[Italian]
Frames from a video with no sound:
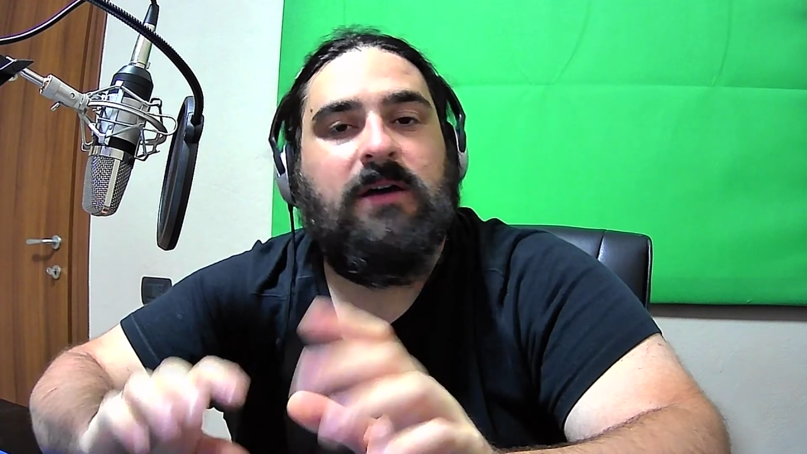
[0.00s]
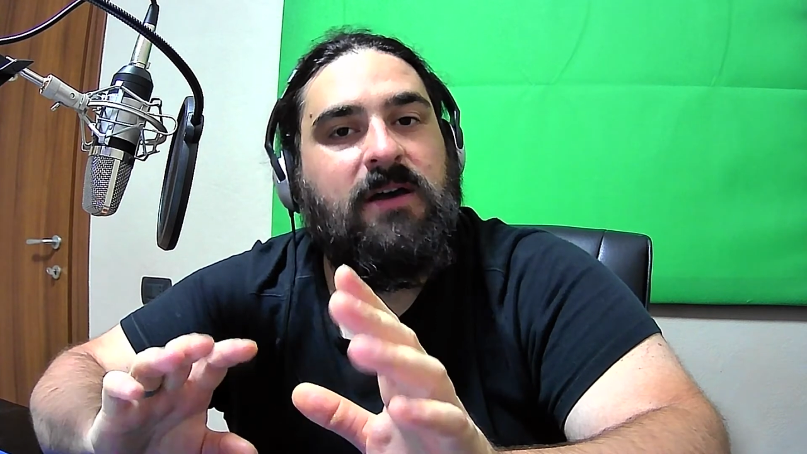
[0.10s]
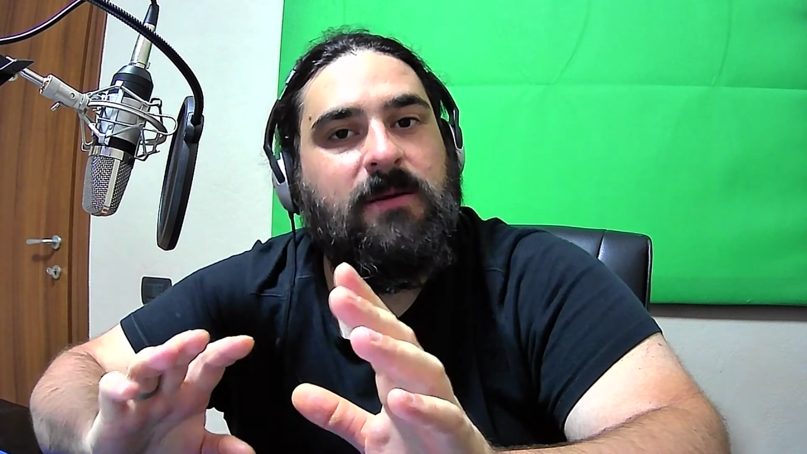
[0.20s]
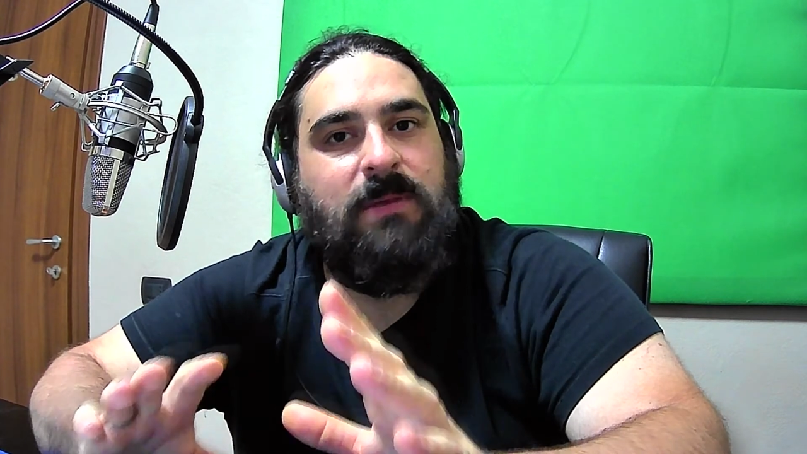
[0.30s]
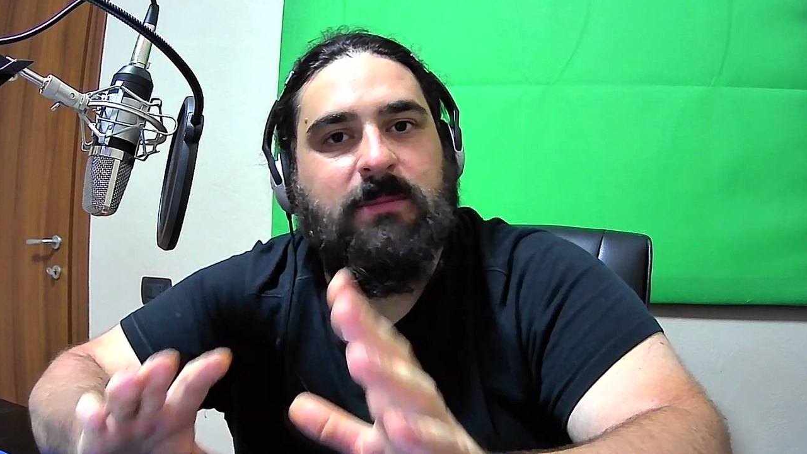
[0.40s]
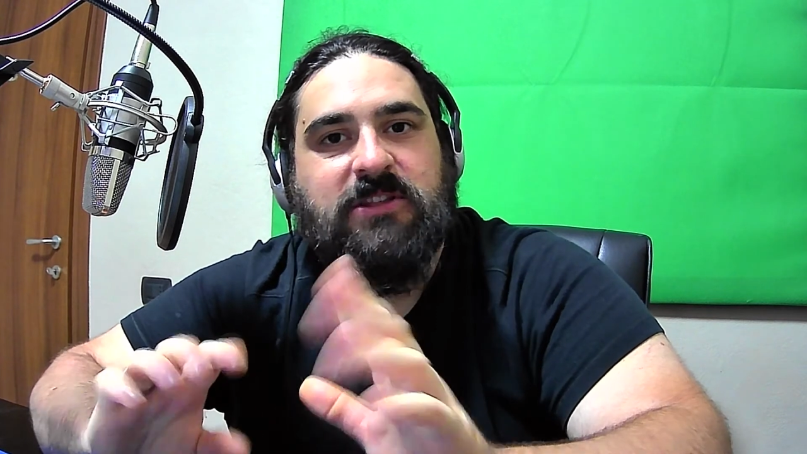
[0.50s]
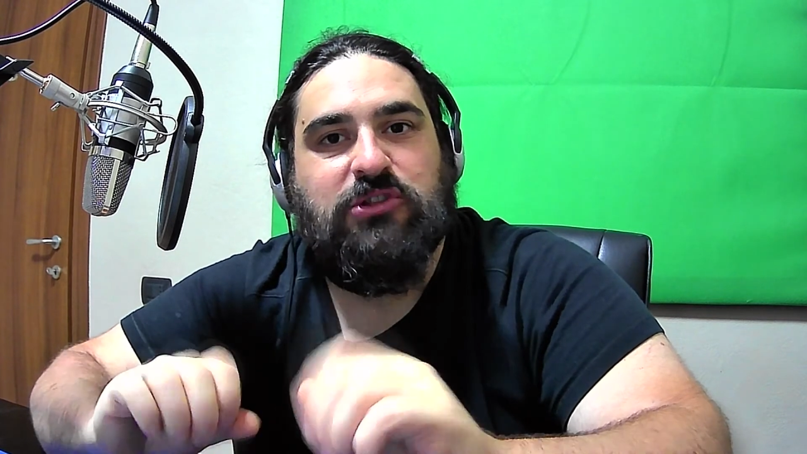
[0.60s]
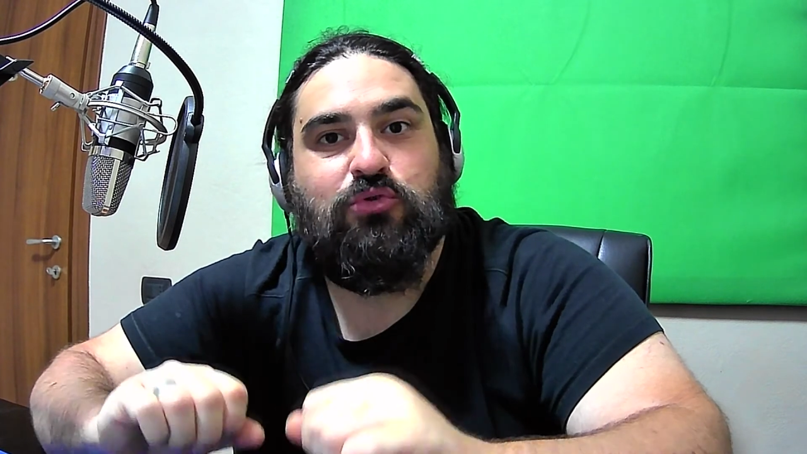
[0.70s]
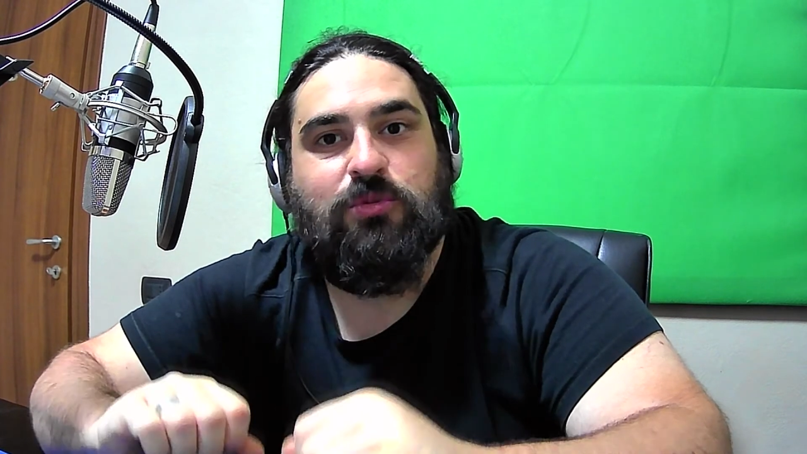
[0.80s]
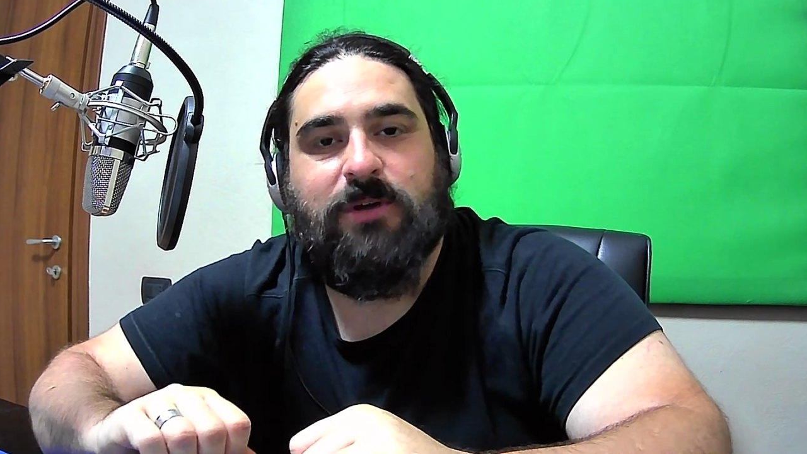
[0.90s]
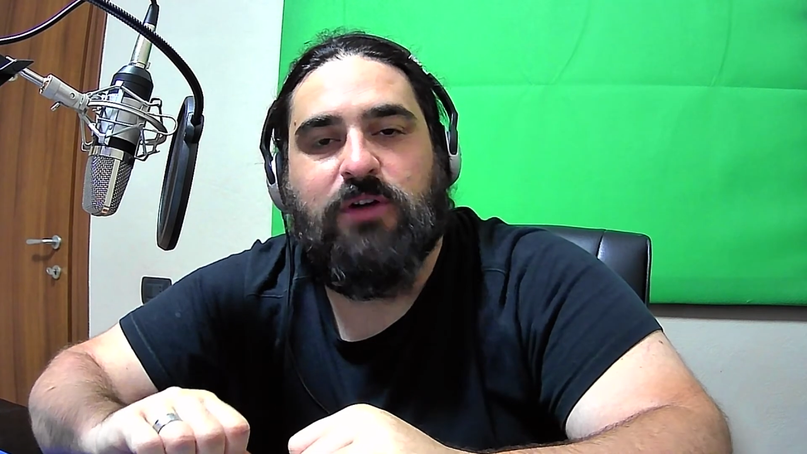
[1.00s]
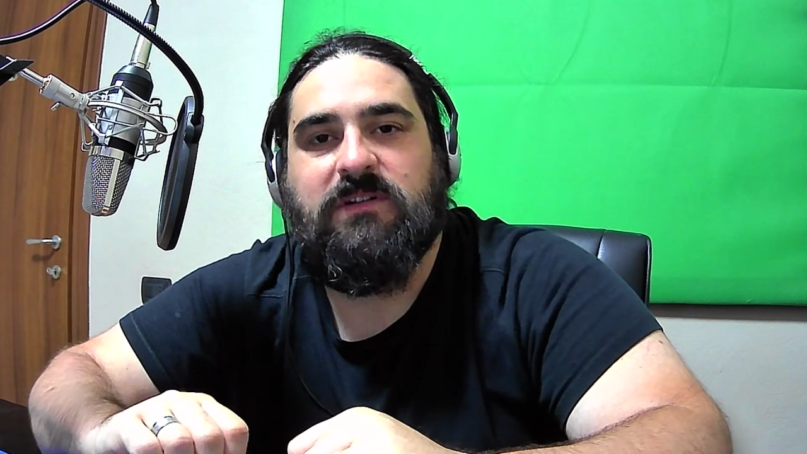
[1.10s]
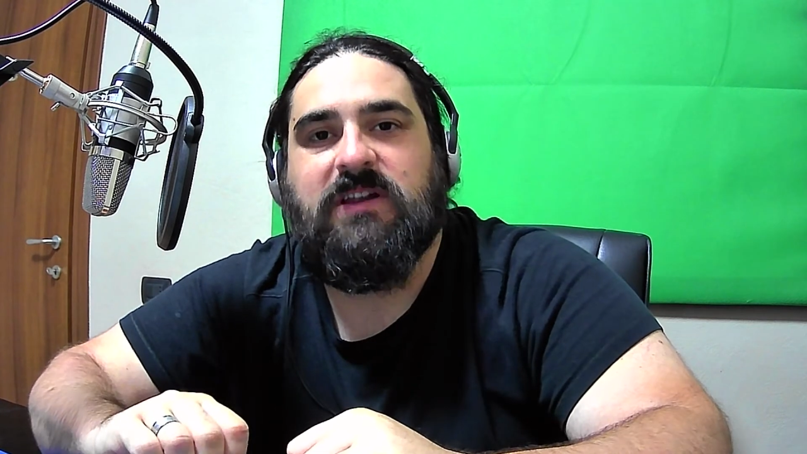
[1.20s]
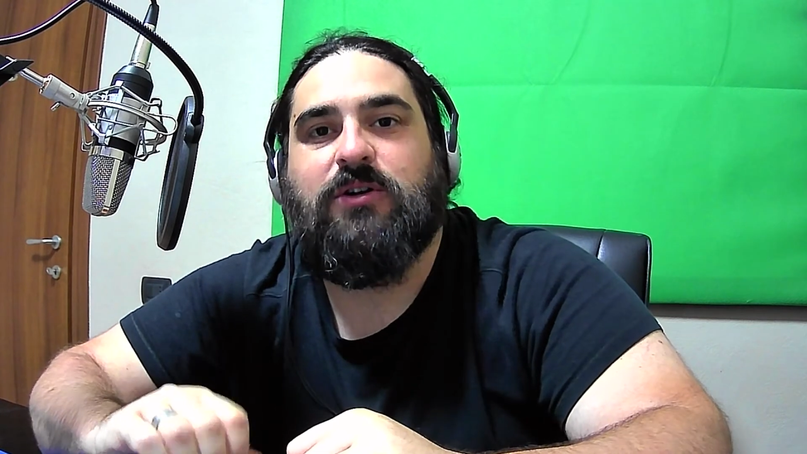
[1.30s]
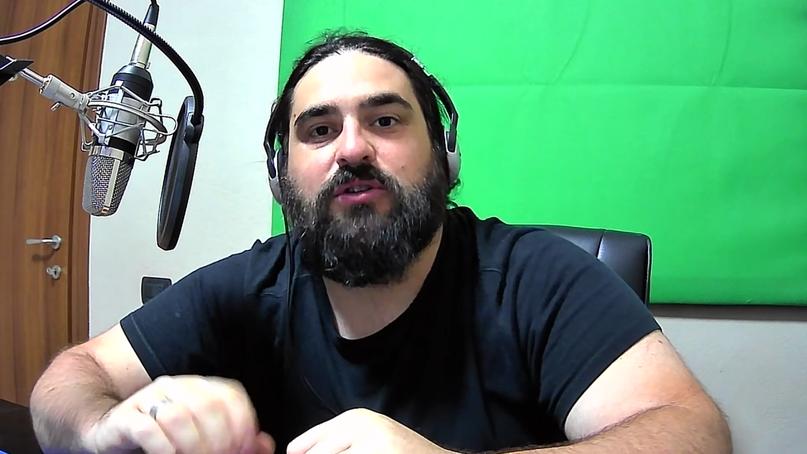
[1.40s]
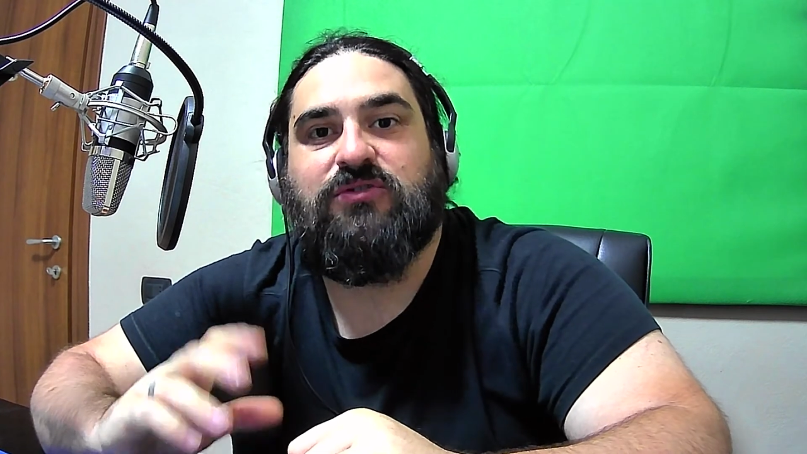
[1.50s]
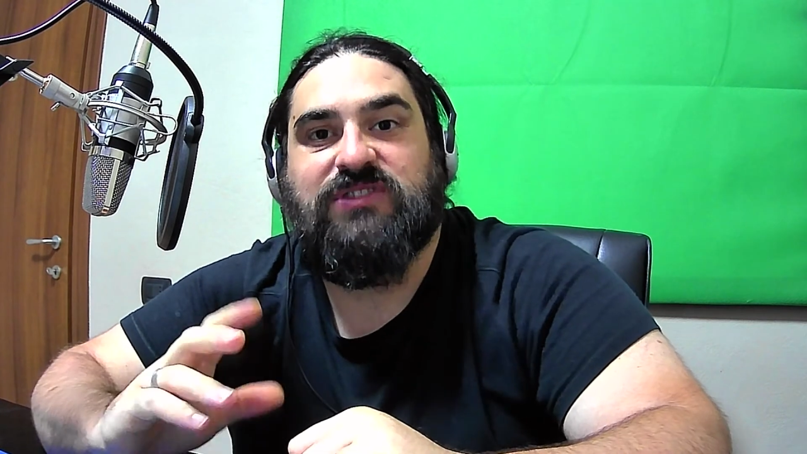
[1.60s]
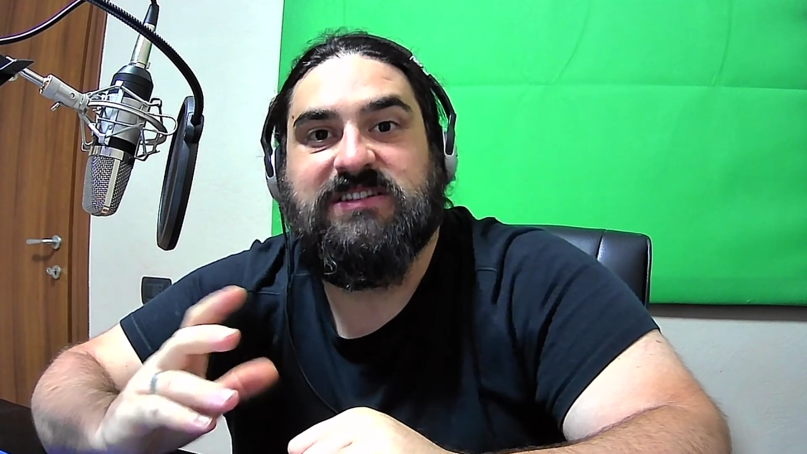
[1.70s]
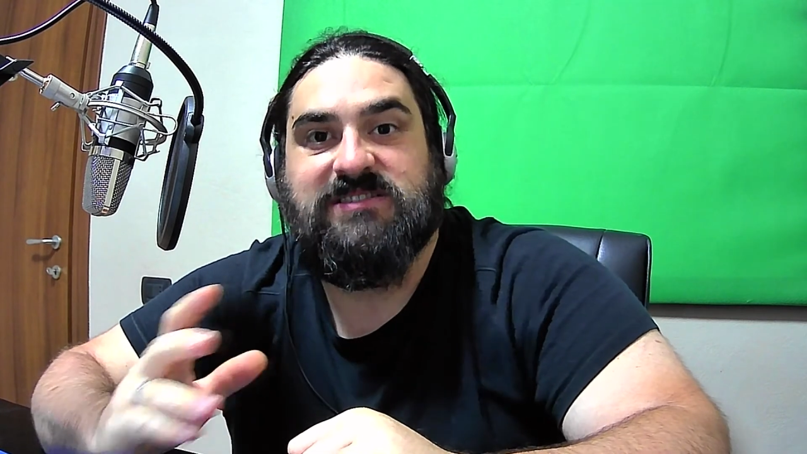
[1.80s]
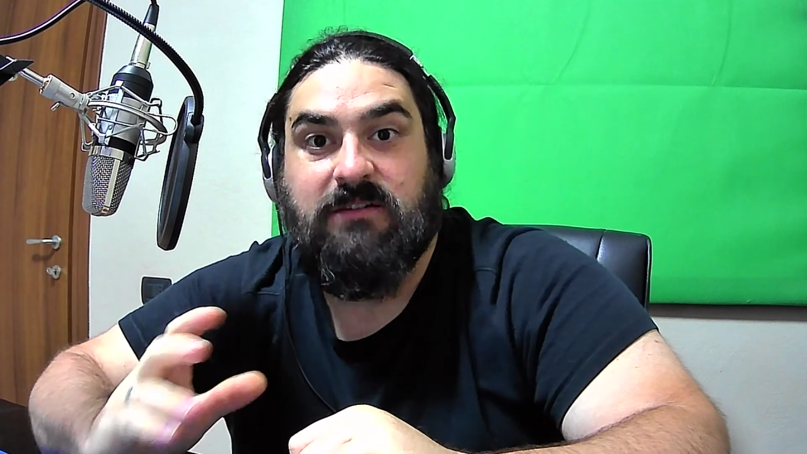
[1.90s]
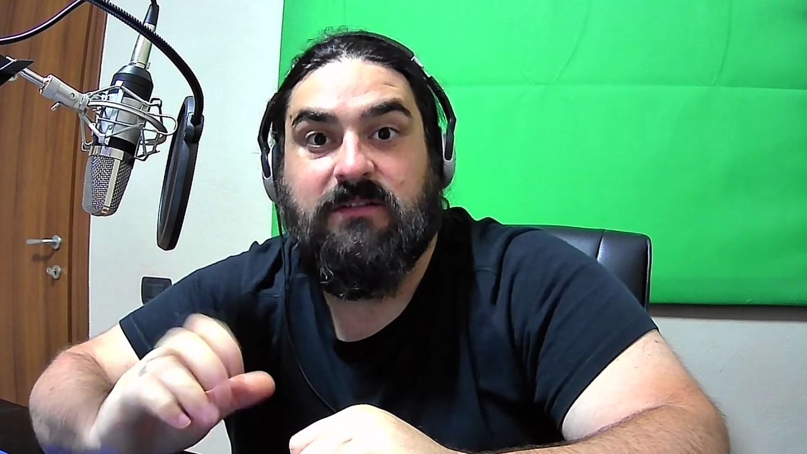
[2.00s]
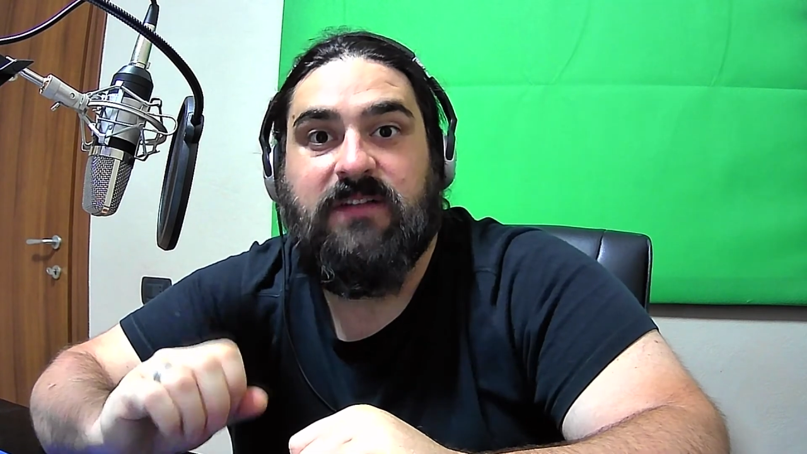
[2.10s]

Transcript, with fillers: Prima di tutto però vi ricordo di iscrivervi